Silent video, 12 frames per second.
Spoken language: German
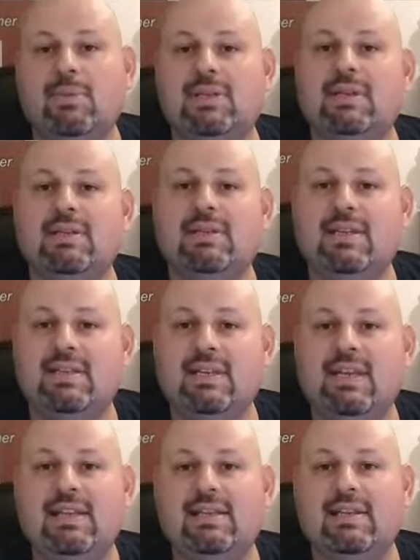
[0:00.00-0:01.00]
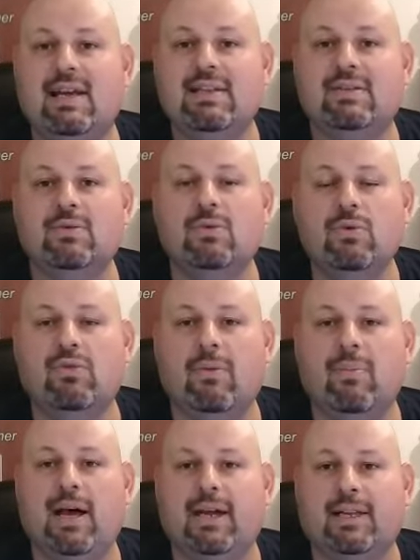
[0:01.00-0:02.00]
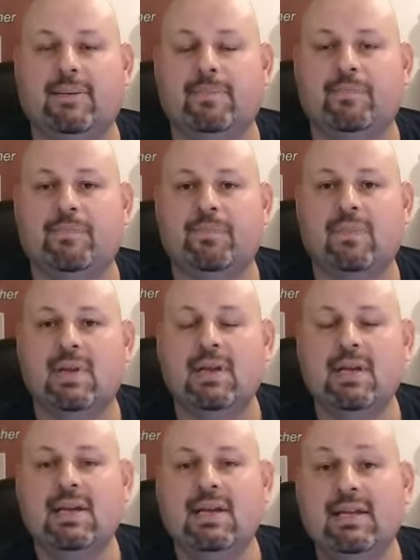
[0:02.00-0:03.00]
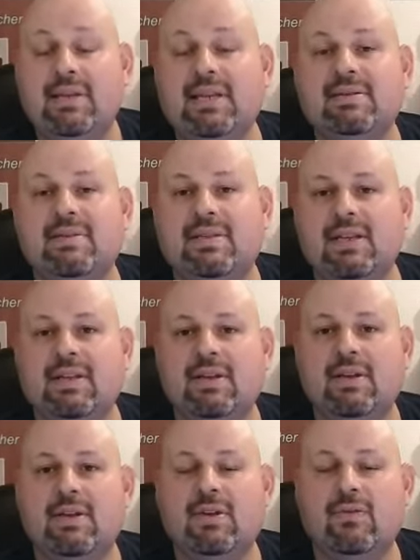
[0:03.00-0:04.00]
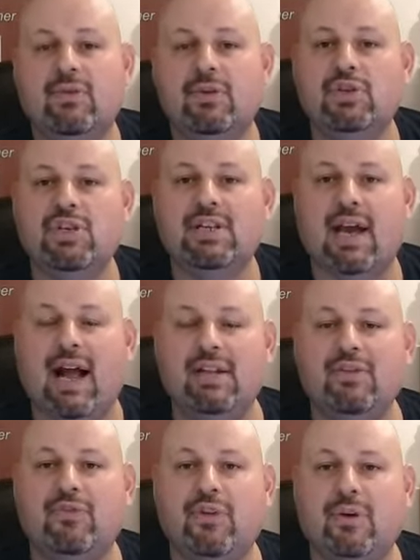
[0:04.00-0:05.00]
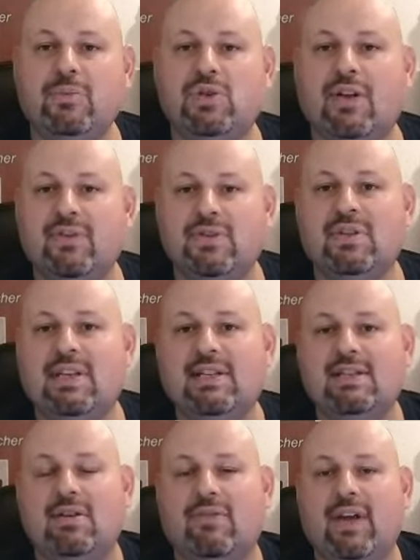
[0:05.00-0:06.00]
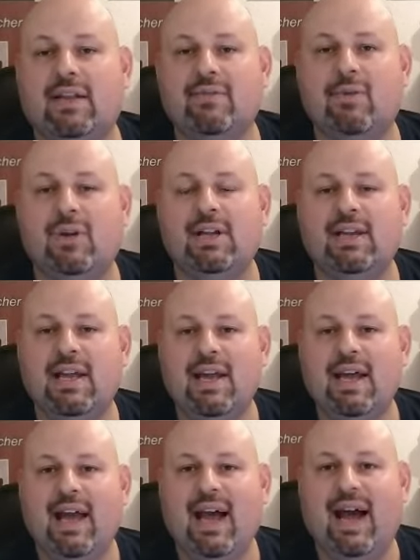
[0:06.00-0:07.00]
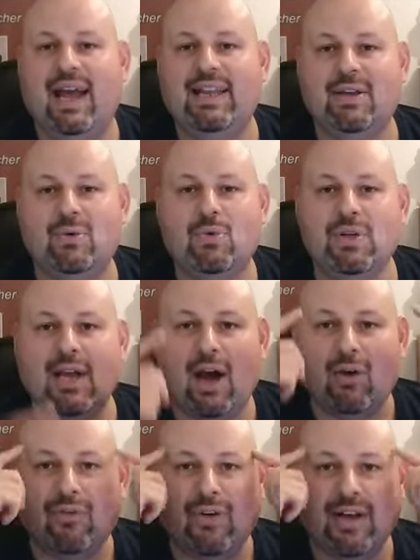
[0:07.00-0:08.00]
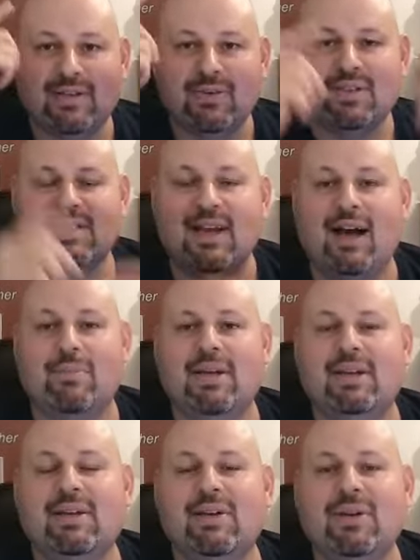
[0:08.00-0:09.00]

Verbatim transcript: beziehungsweise die Dienstleistung gut vermarkten. In diesem Sinn wünsche ich allen Firmenchefs und die es noch werden wollen, eine gute Auffassungsgabe